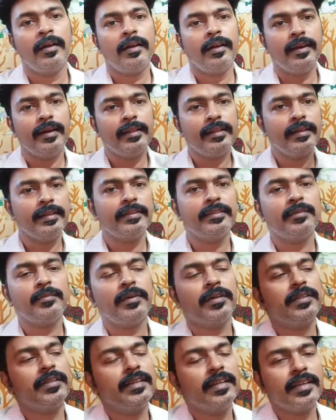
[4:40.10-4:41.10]
அதுக்கடுத்து
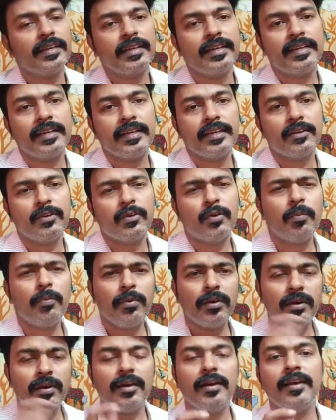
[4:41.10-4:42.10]
பார்த்தீங்கன்னா கேட்டாங்க ரொம்ப
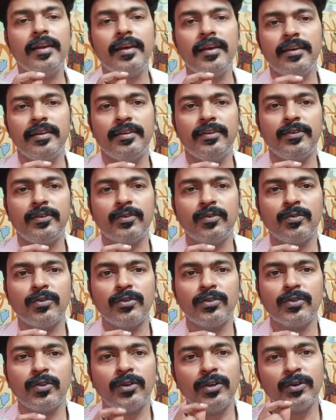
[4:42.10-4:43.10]
நாளாக
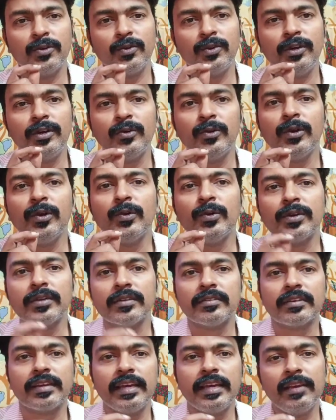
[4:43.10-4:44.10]
உங்கள் தொண்டை கோழிக்குள்ளே ஒரு
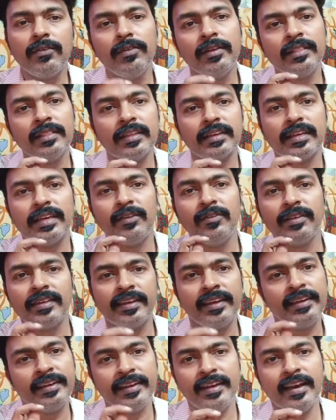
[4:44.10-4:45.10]
கேள்வி இந்த கேள்வி
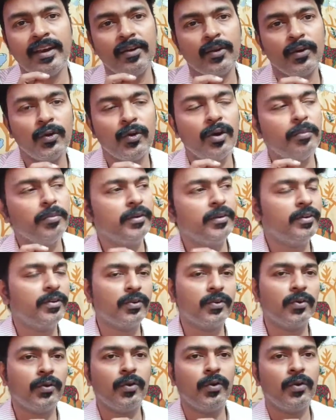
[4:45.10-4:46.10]
கேட்டே ஆகணும் அப்படின்னு
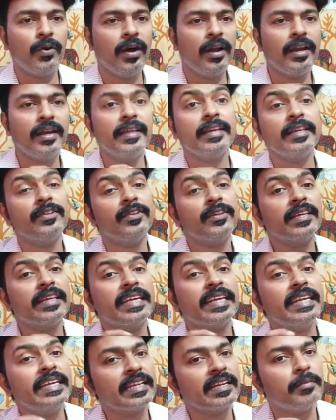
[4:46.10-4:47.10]
இருக்கும் ஆனால் நீங்கள் இது வரைக்கும்
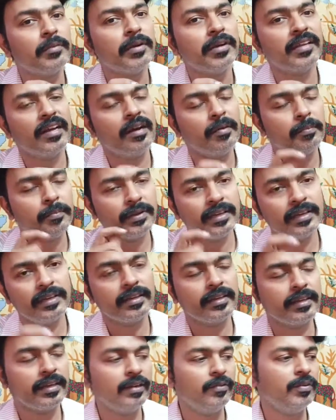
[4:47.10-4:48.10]
கேட்டிருக்க மாட்டீங்க அப்படி என்ன
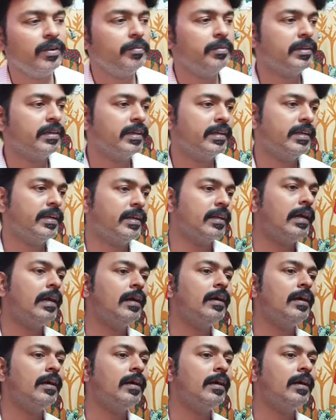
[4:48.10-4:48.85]
கேள்வி அப்படின்னு கேட்டாங்க